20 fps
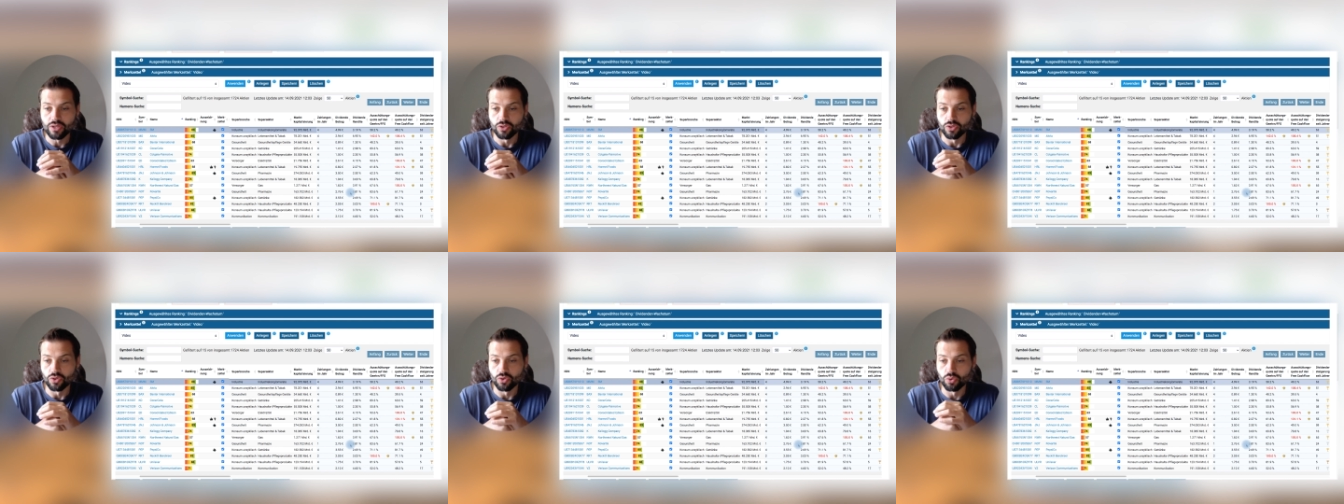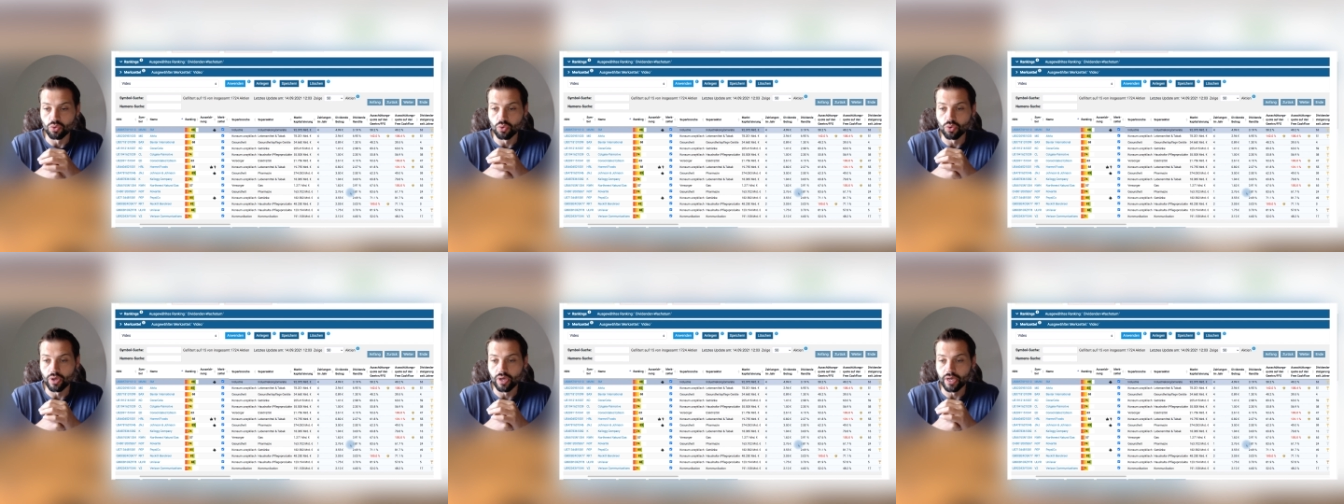
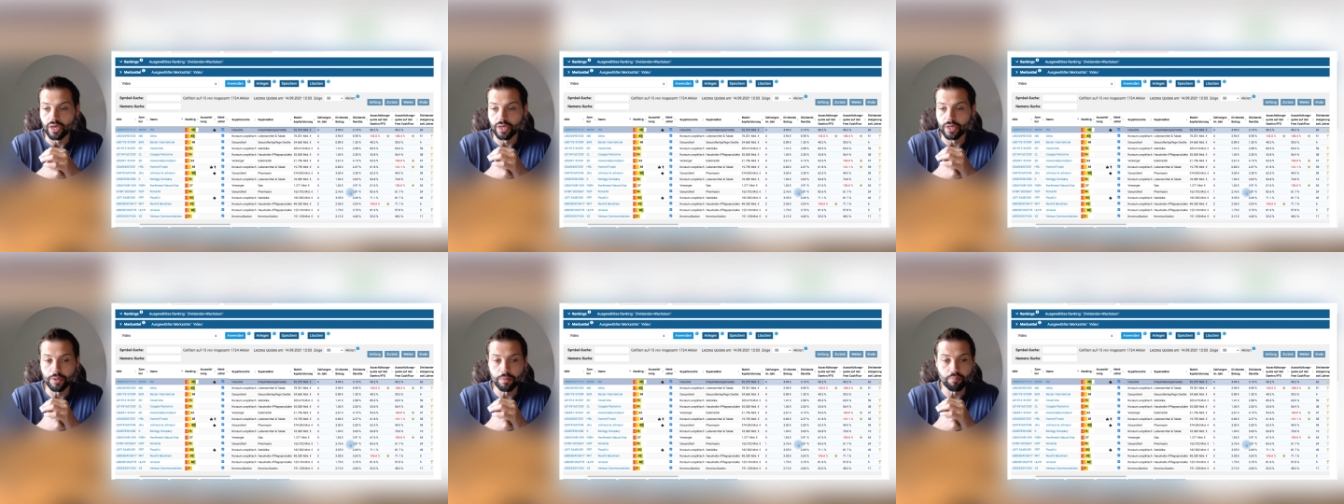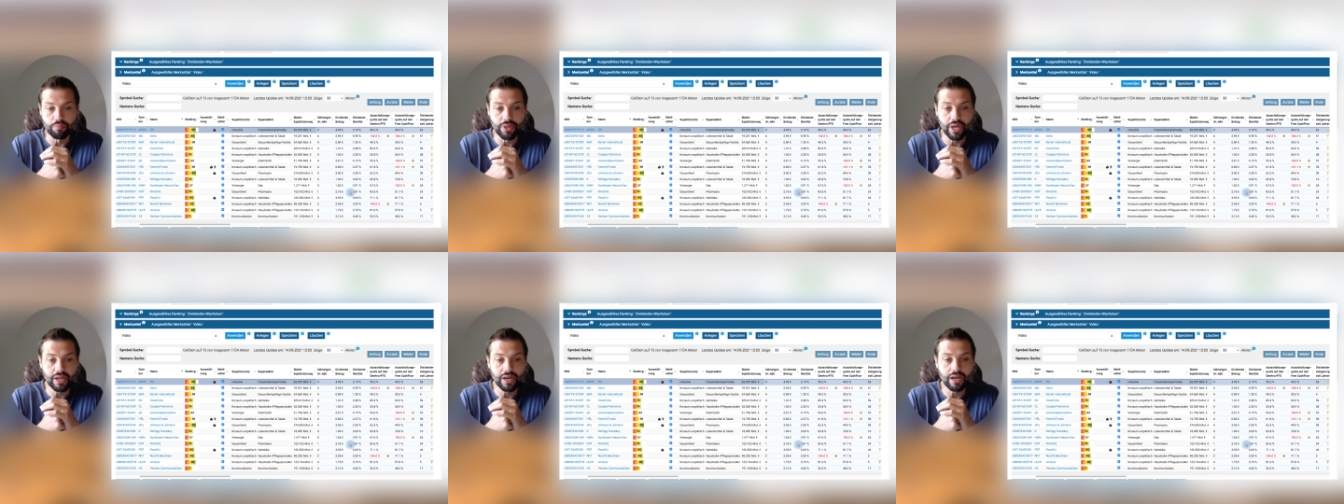So,
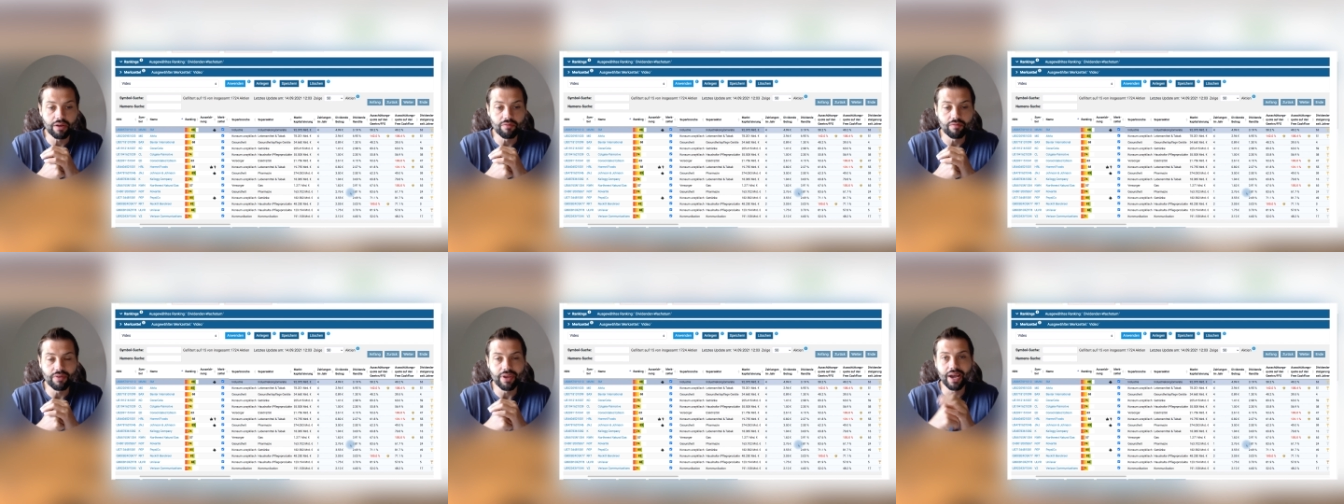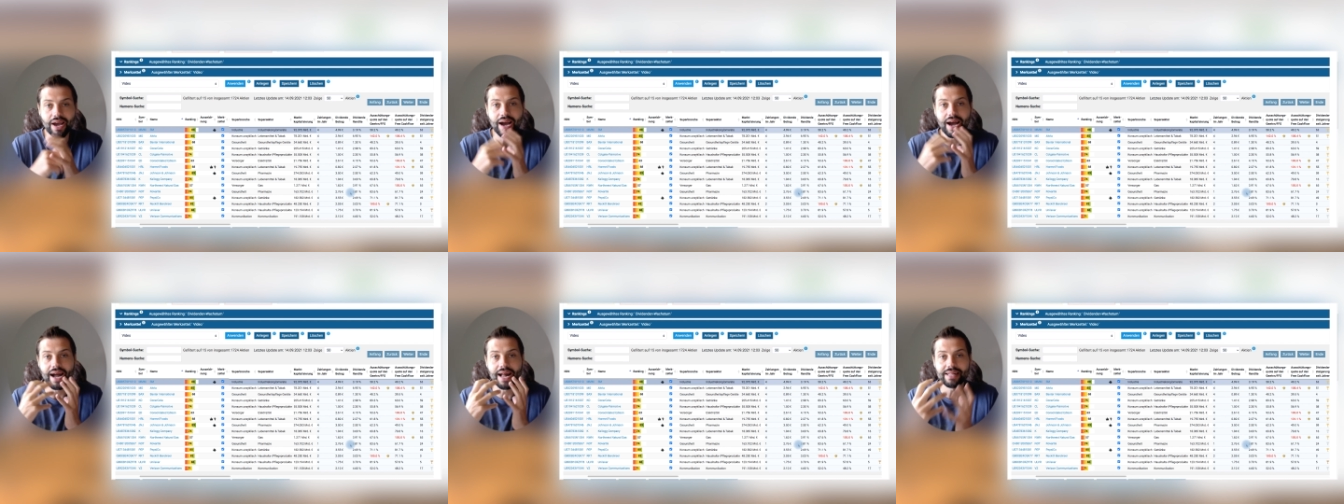ähm, dann haben
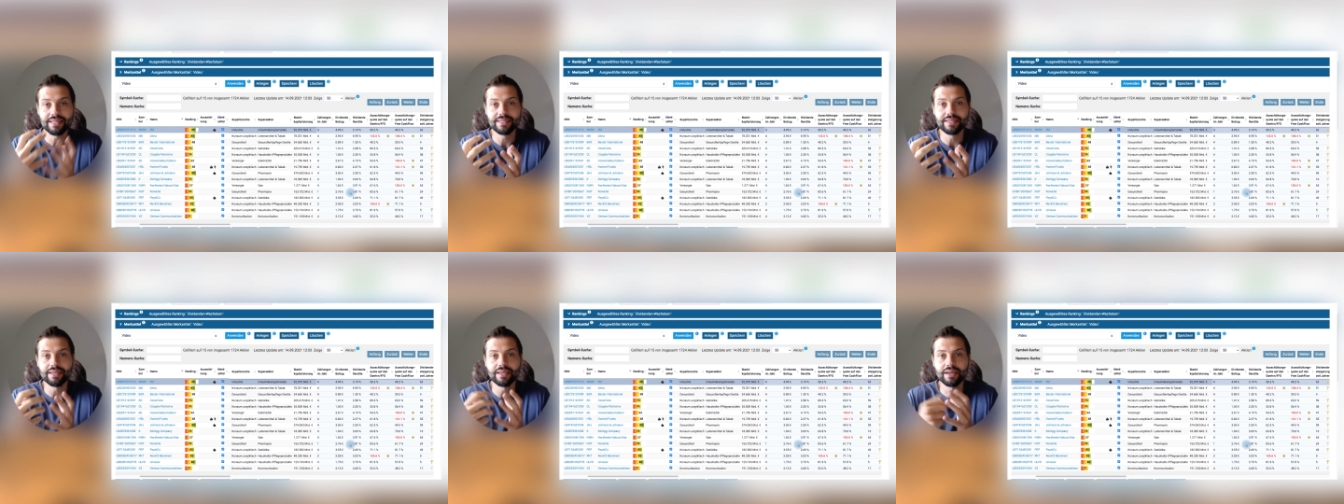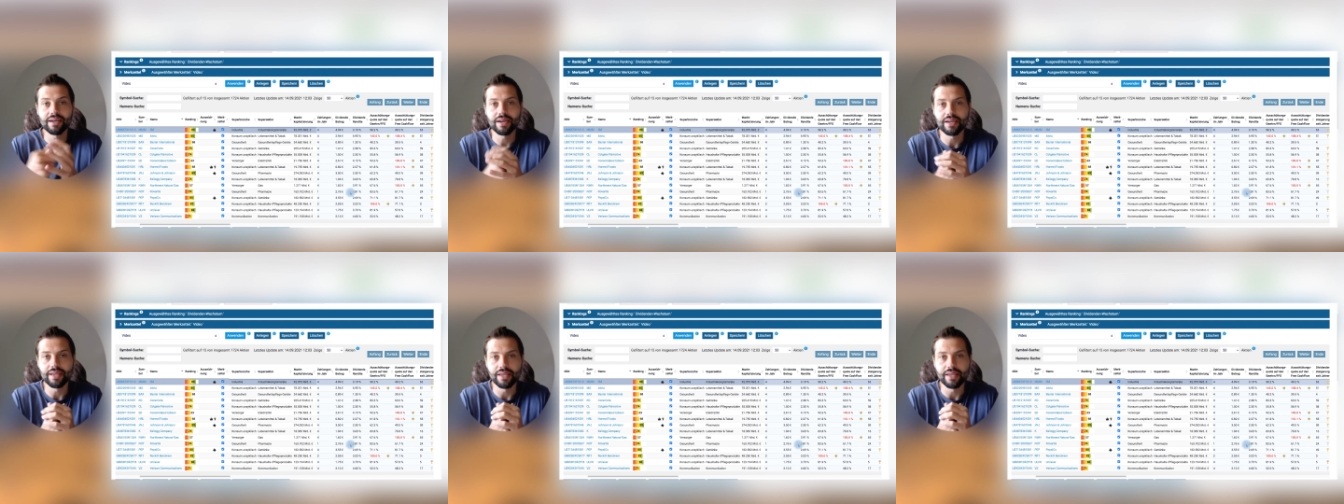wir Altria.